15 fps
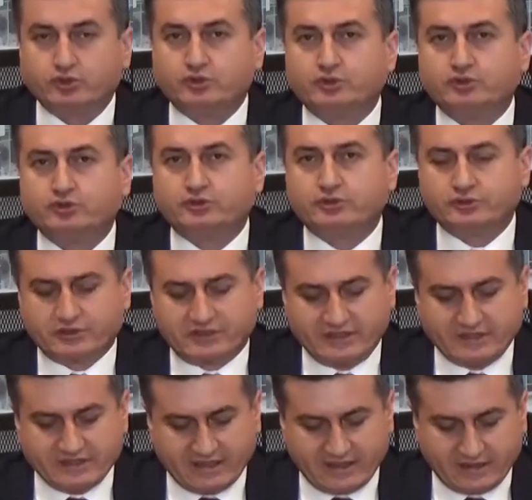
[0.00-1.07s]
uyuşturucu
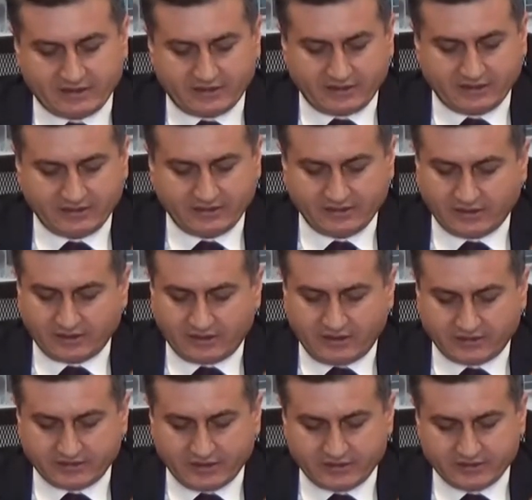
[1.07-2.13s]
ticareti,
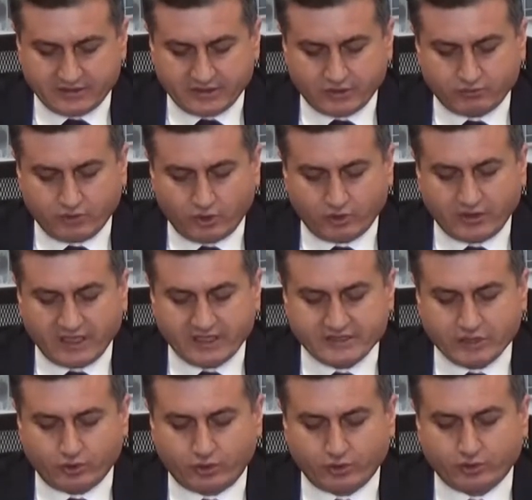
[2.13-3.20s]
kaçakçılık ve
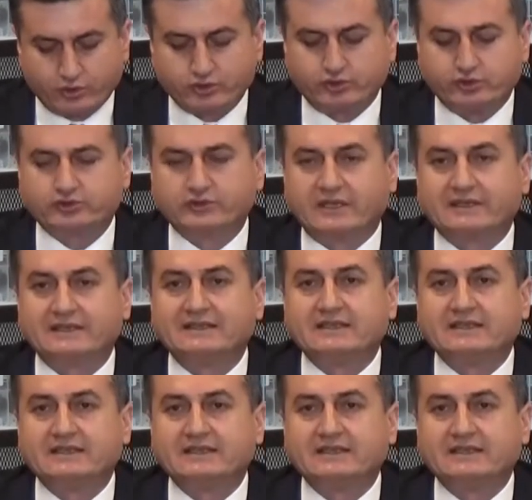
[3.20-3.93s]
organize örgütlü suçlar,